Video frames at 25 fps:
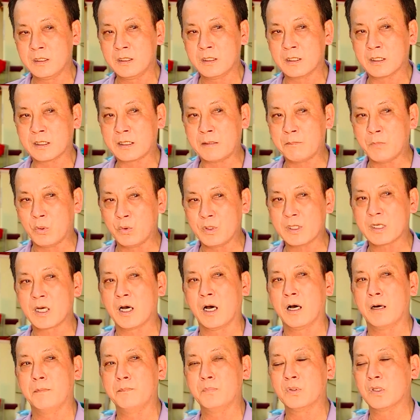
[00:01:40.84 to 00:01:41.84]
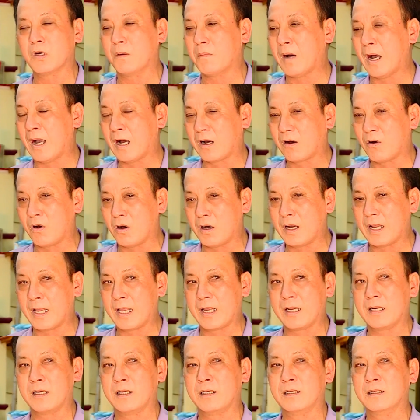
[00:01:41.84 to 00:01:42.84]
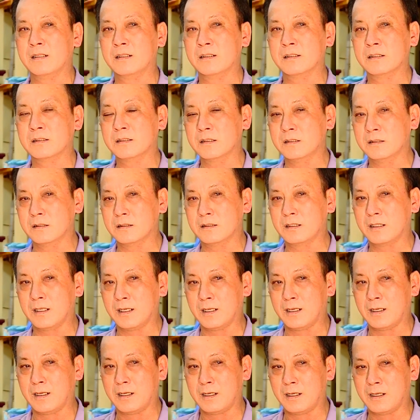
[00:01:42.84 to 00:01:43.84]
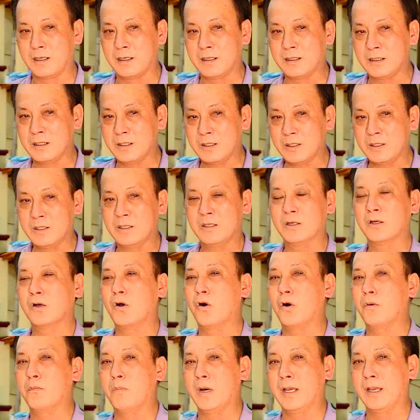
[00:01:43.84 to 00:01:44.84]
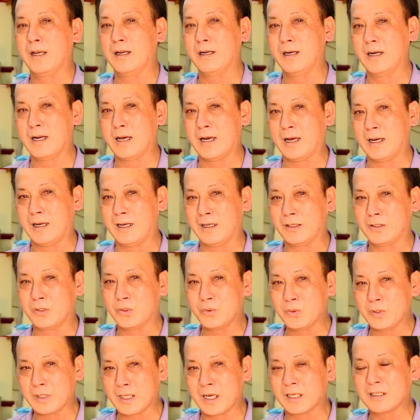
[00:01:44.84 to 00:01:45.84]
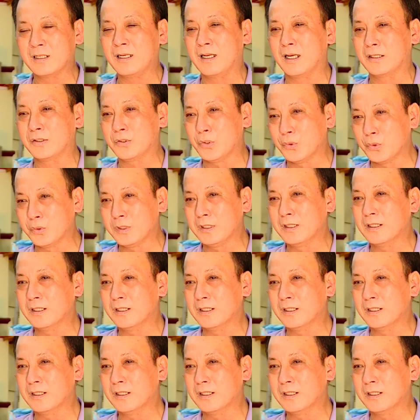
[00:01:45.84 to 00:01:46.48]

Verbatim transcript: cái buổi cơm cho bà con ăn được à, ngon miệng là tôi rất là vui